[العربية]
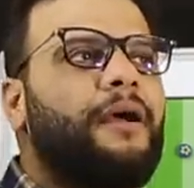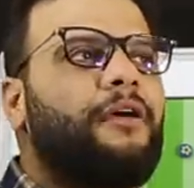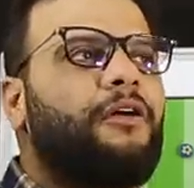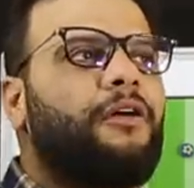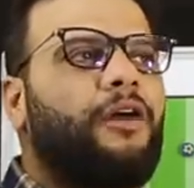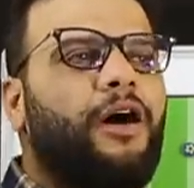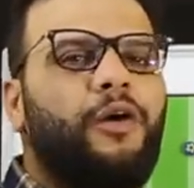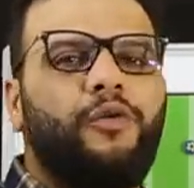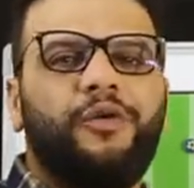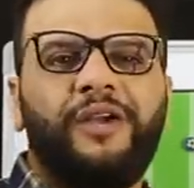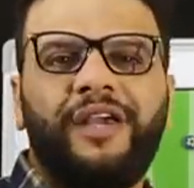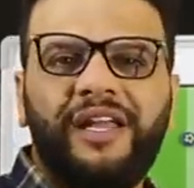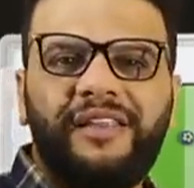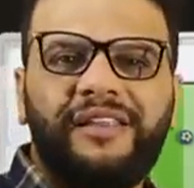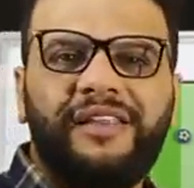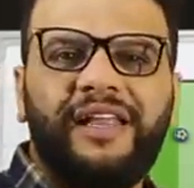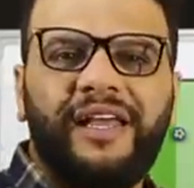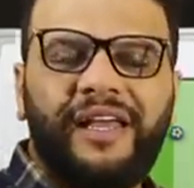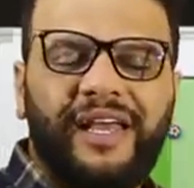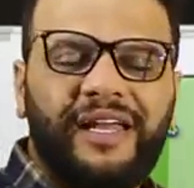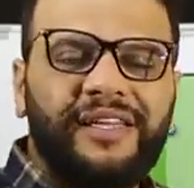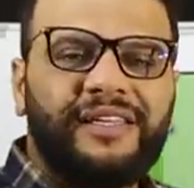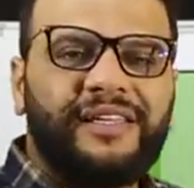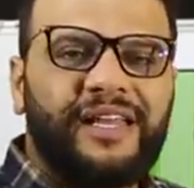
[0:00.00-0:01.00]
قوي
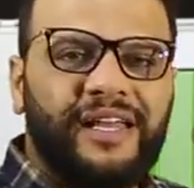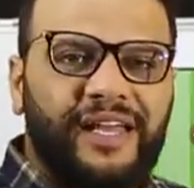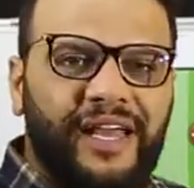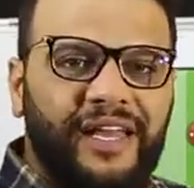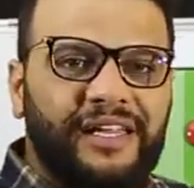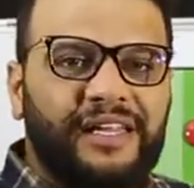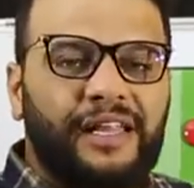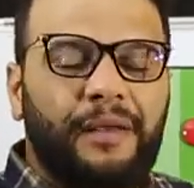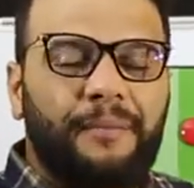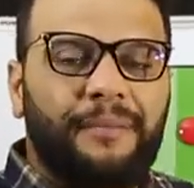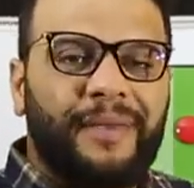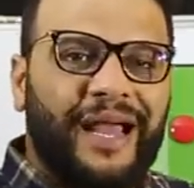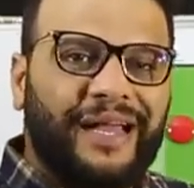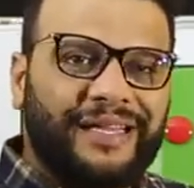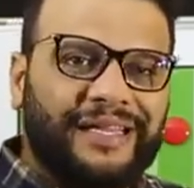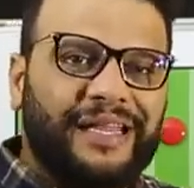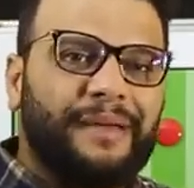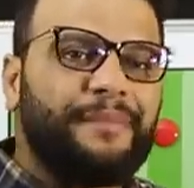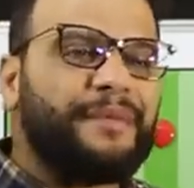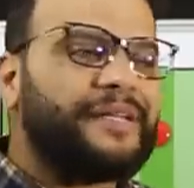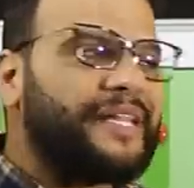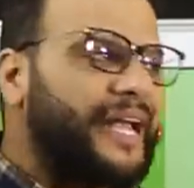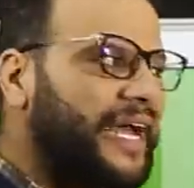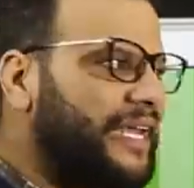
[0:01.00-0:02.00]
جدا جدا جدا
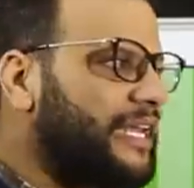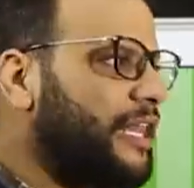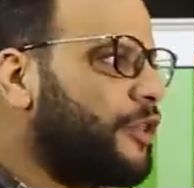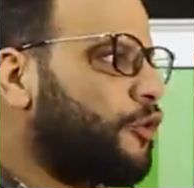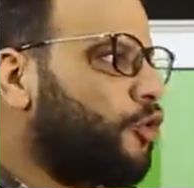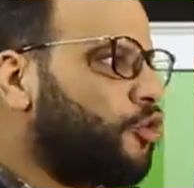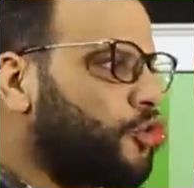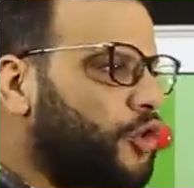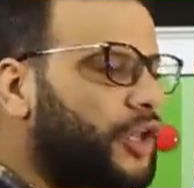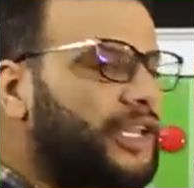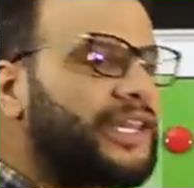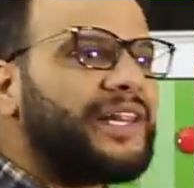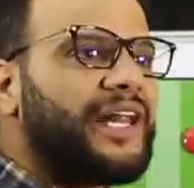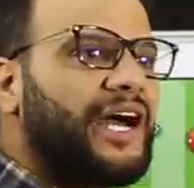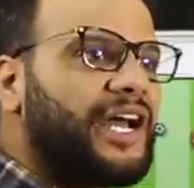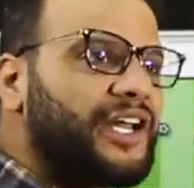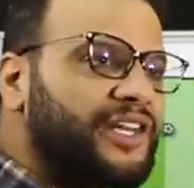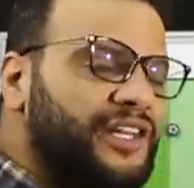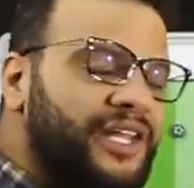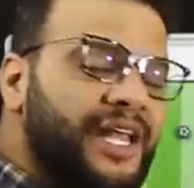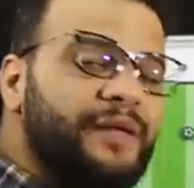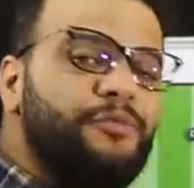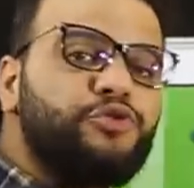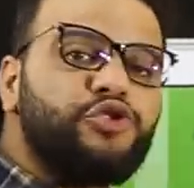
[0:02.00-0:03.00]
بيعتمد على الكرات
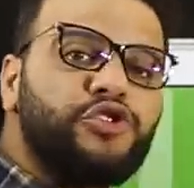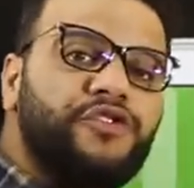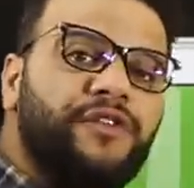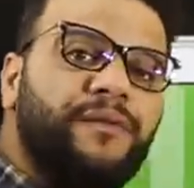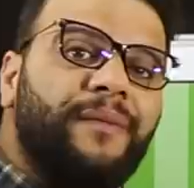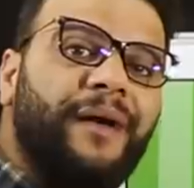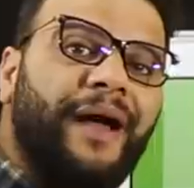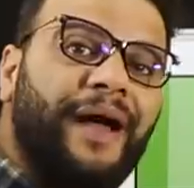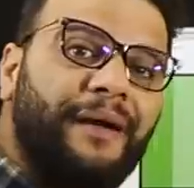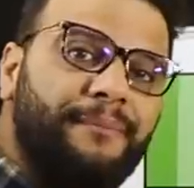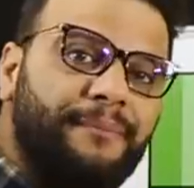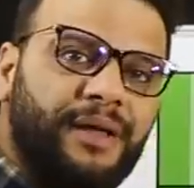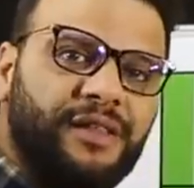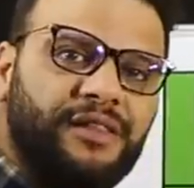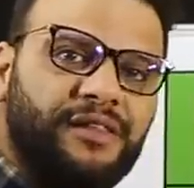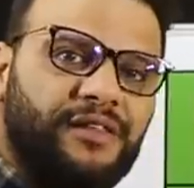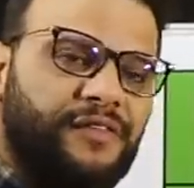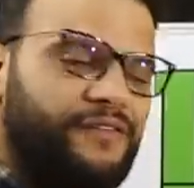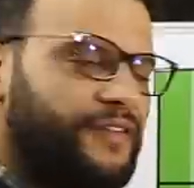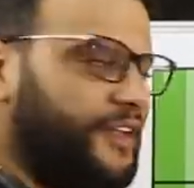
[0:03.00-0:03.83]
العرضيه مصطفى محمد